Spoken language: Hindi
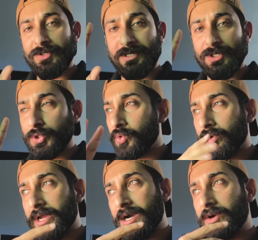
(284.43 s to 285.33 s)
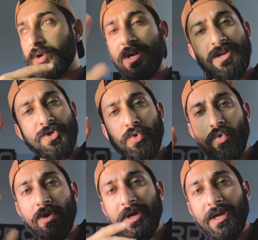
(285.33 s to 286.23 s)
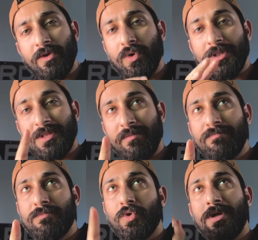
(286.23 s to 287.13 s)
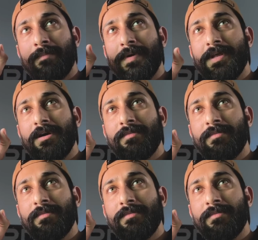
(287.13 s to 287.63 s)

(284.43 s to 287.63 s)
चलना शुरू हो गया ऑर्डर आने शुरू हो गए क्योंकि तब 2015